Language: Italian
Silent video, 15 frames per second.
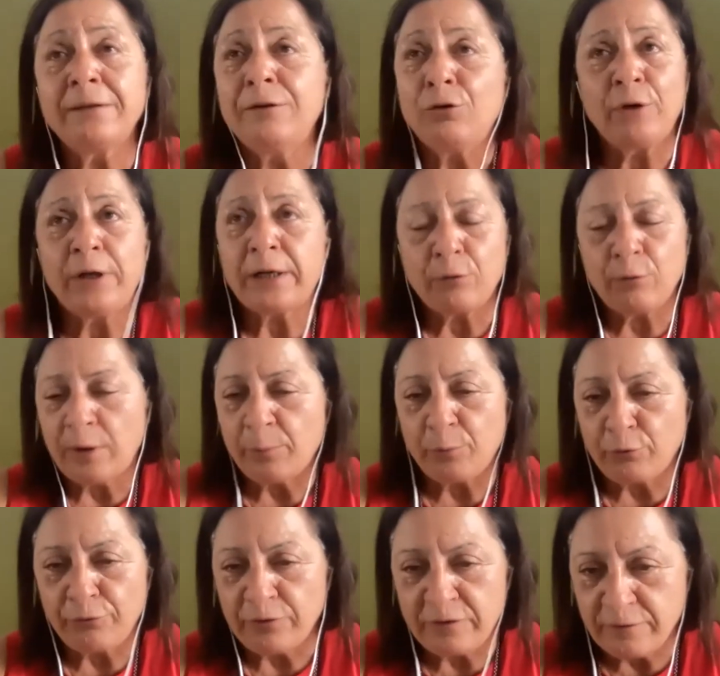non era una
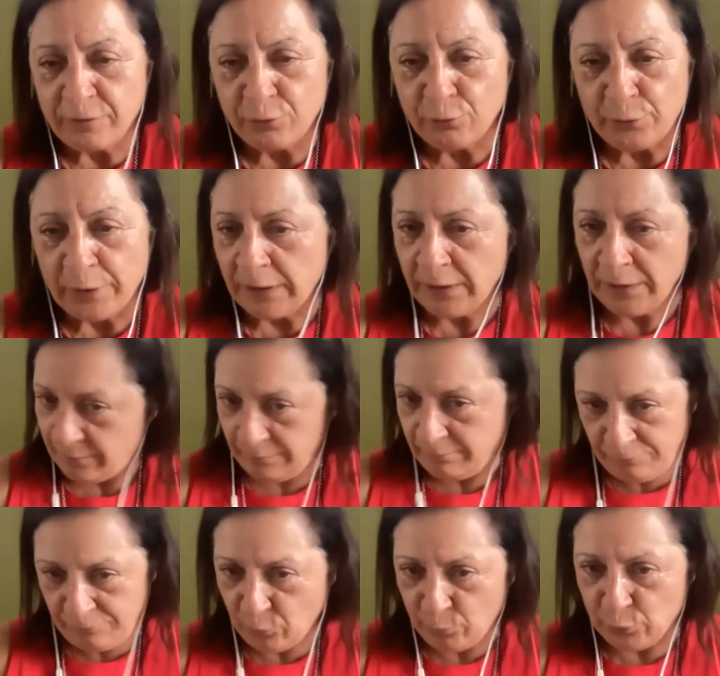professione,
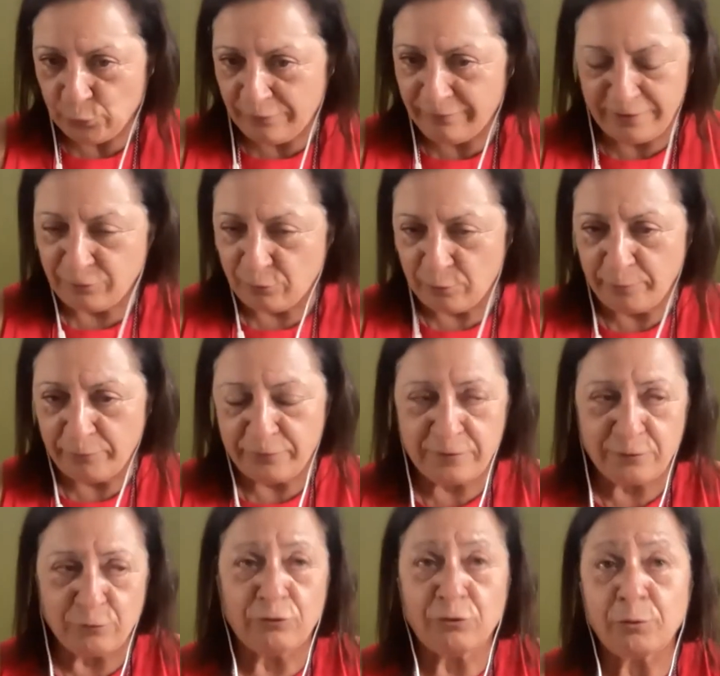non poteva essere una
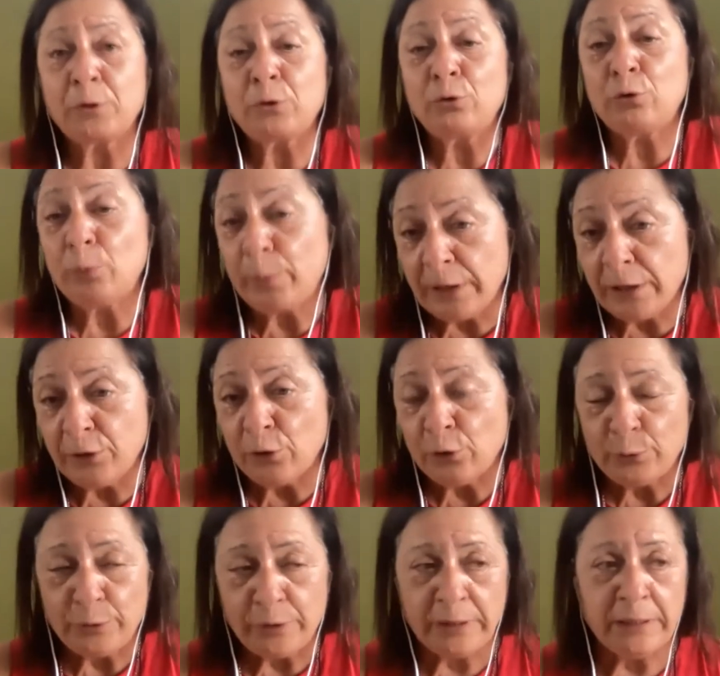professione, soprattutto per le
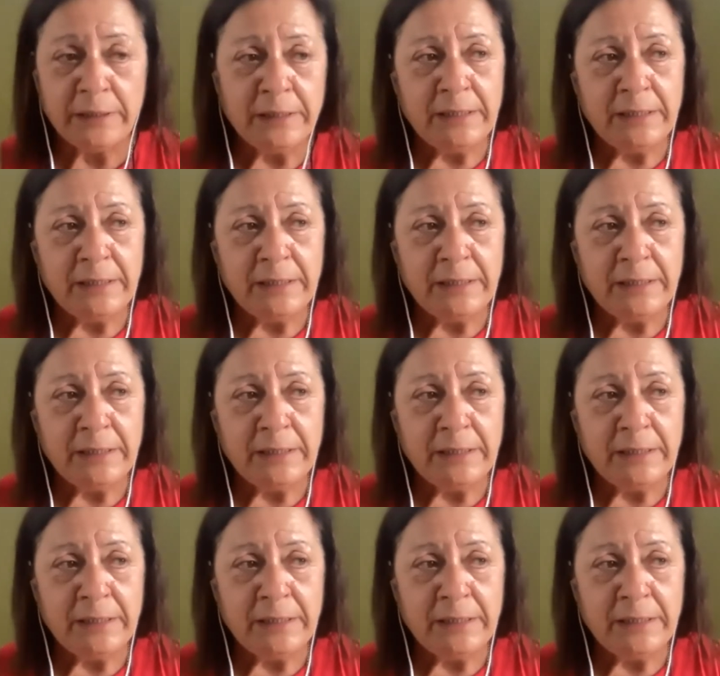donne.